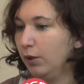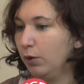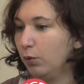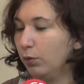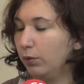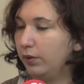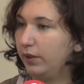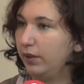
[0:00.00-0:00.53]

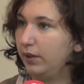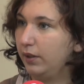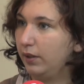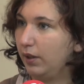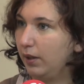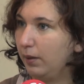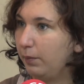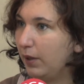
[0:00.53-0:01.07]
on
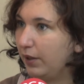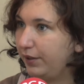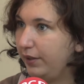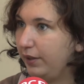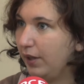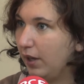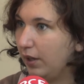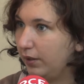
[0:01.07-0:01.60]
est un
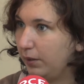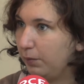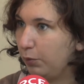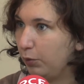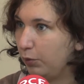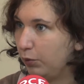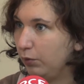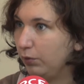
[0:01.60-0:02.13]
parti
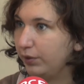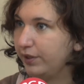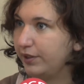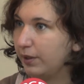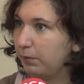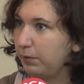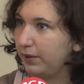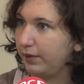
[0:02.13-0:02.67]
indépendant qui
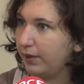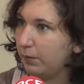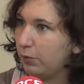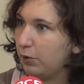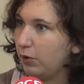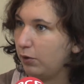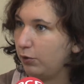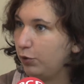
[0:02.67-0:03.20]
s'appelait
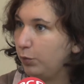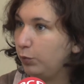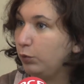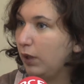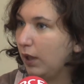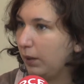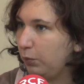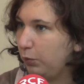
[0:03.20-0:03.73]
d'abord
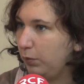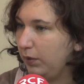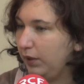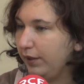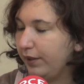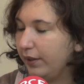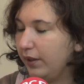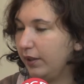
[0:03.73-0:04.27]
Debout la
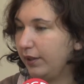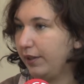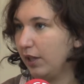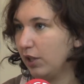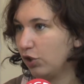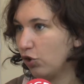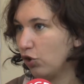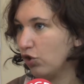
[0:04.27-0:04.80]
République et qui
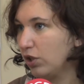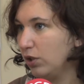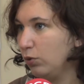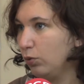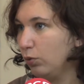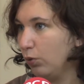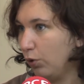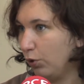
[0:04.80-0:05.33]
a changé de
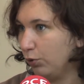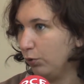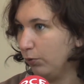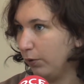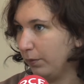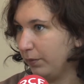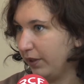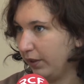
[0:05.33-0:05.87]
nom en
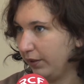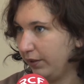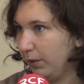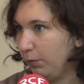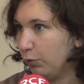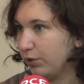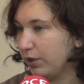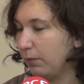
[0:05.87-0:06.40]
novembre
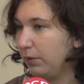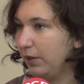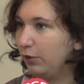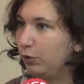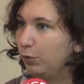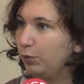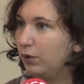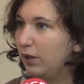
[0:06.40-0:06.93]
dernier pour s'appeler
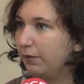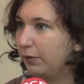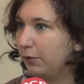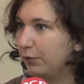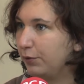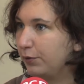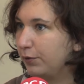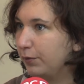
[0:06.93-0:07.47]
Debout la
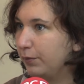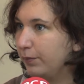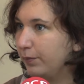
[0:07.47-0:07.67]
France.